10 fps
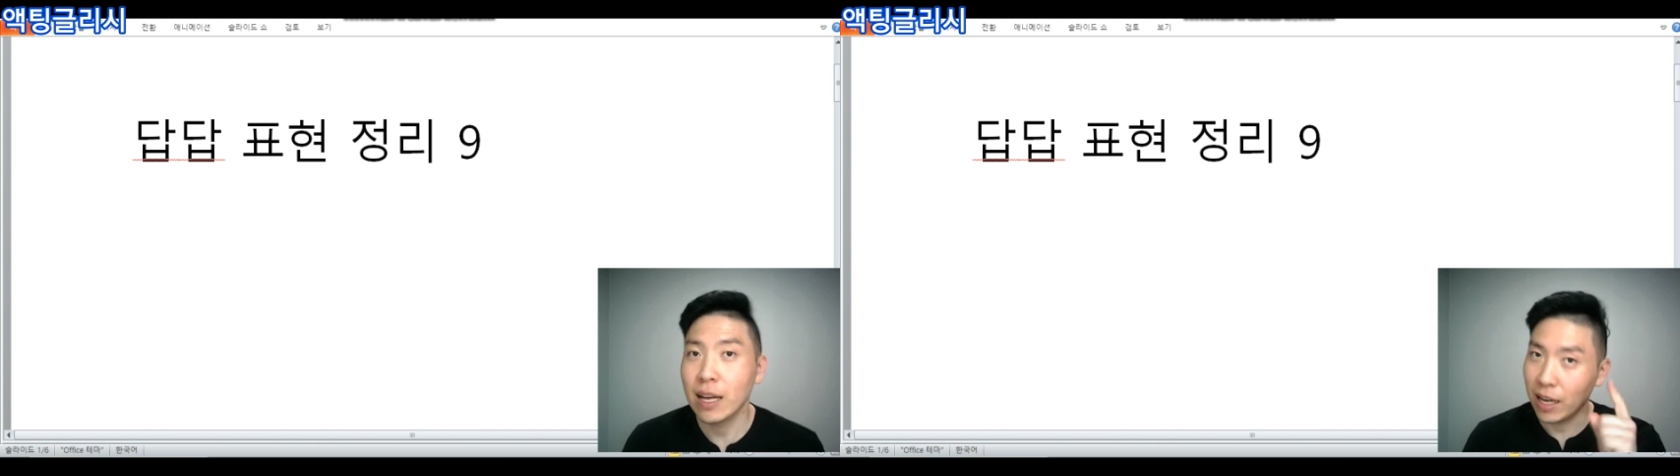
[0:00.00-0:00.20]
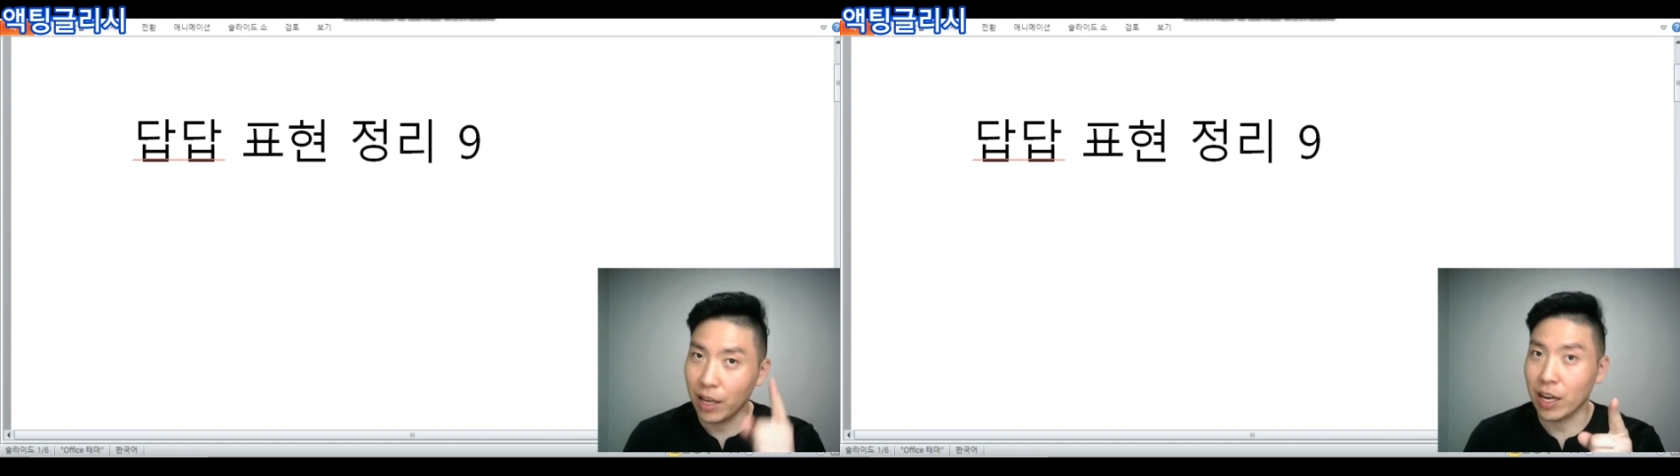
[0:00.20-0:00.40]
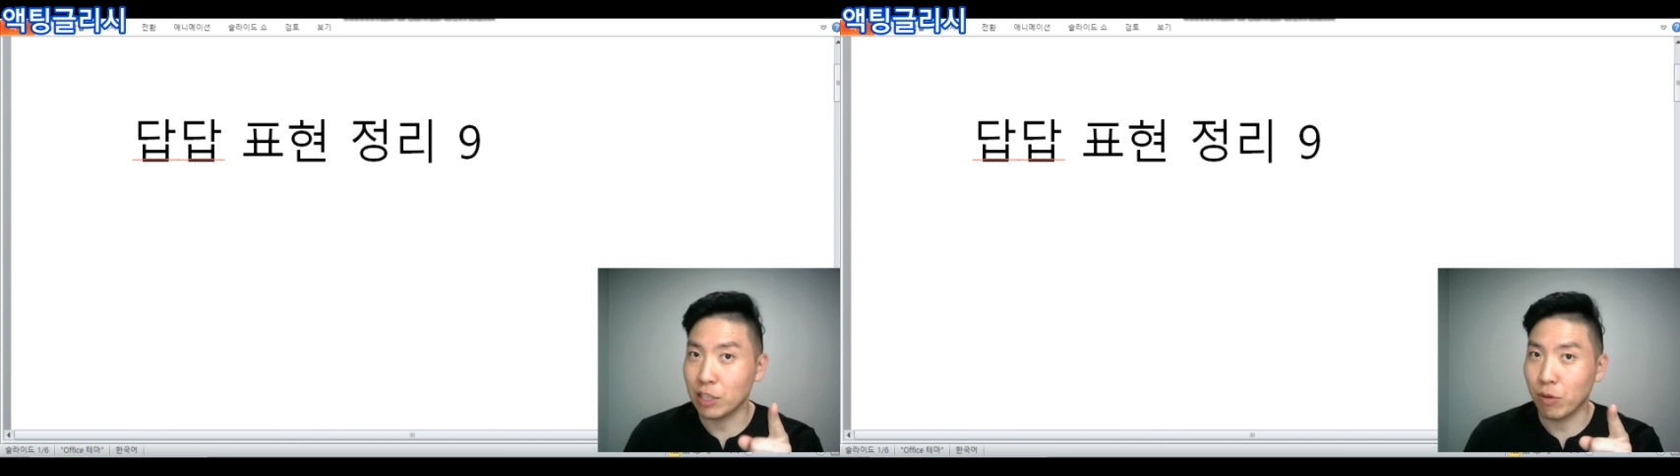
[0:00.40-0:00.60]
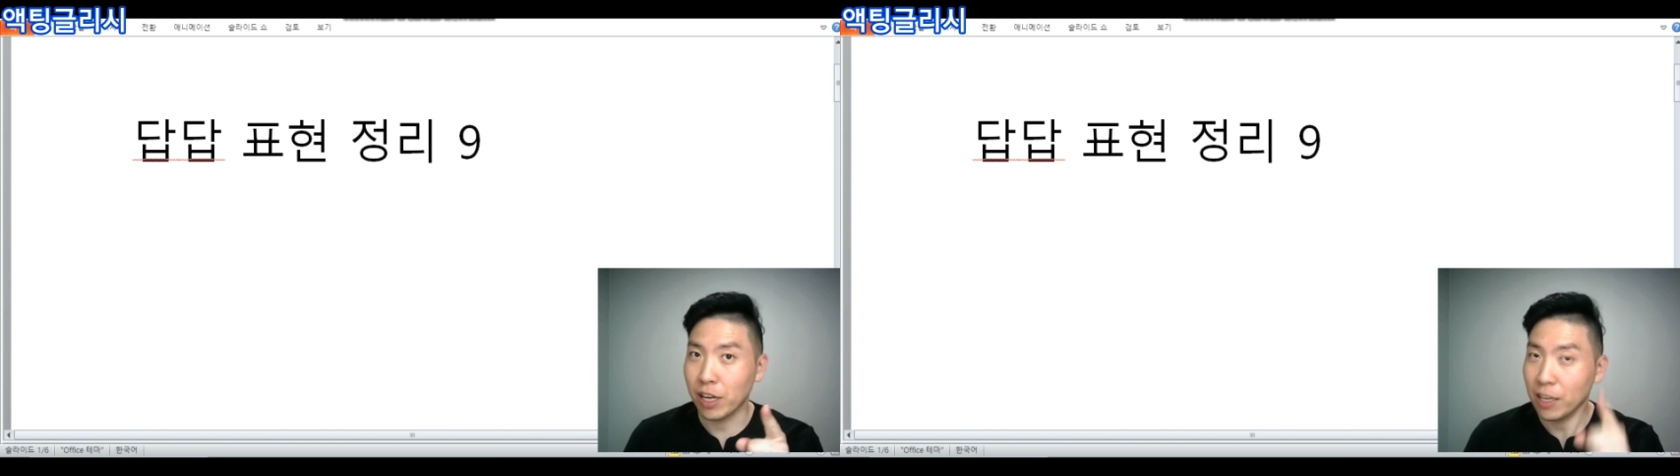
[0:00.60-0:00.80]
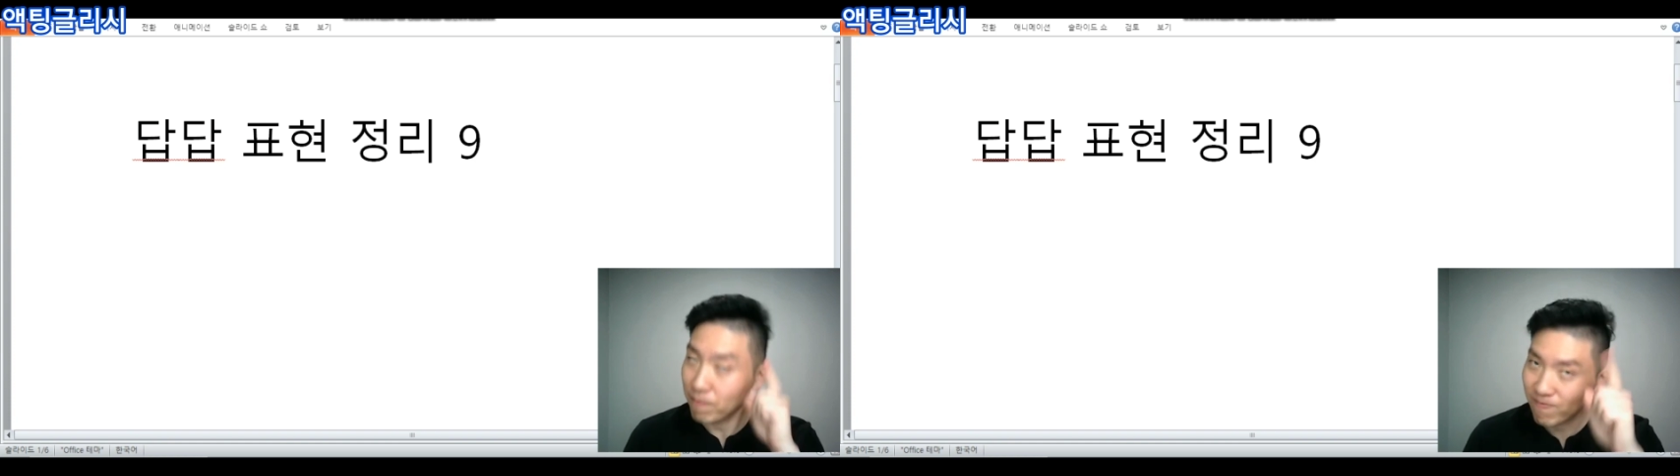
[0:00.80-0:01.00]
Are you guys ready?
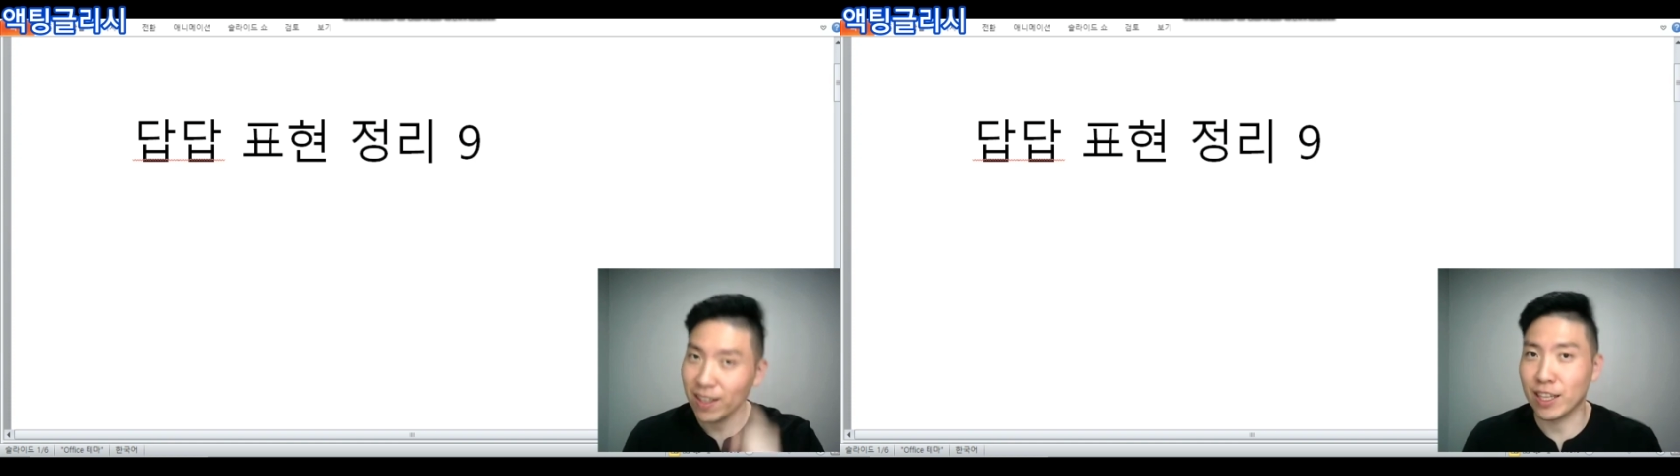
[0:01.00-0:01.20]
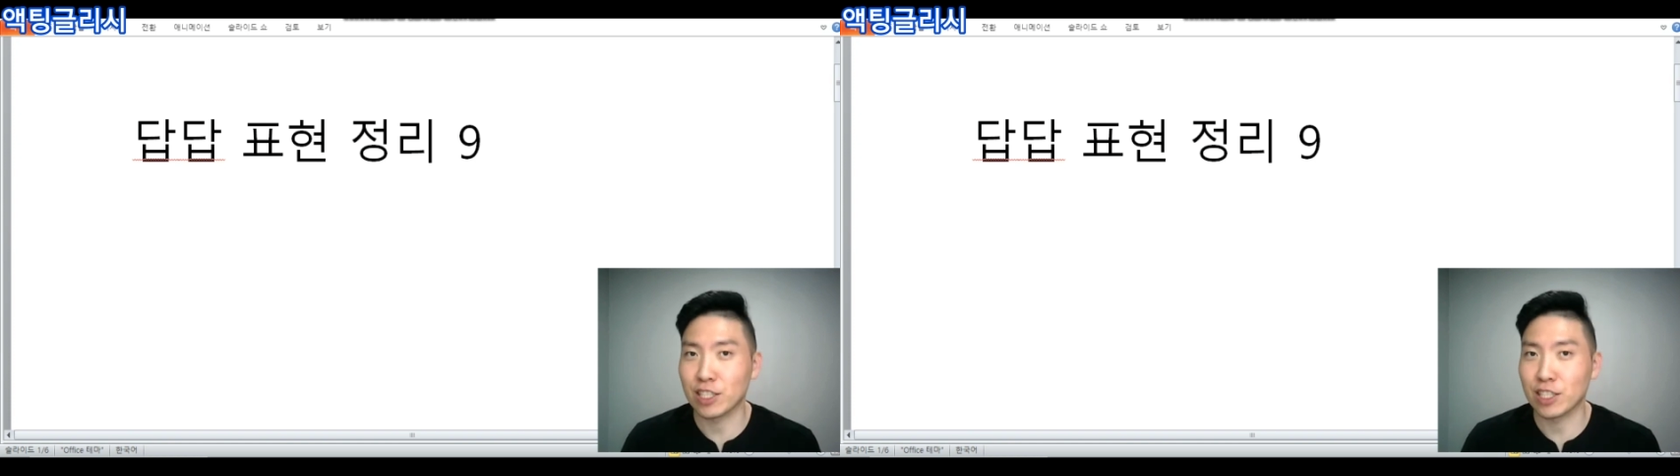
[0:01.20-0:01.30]
Let's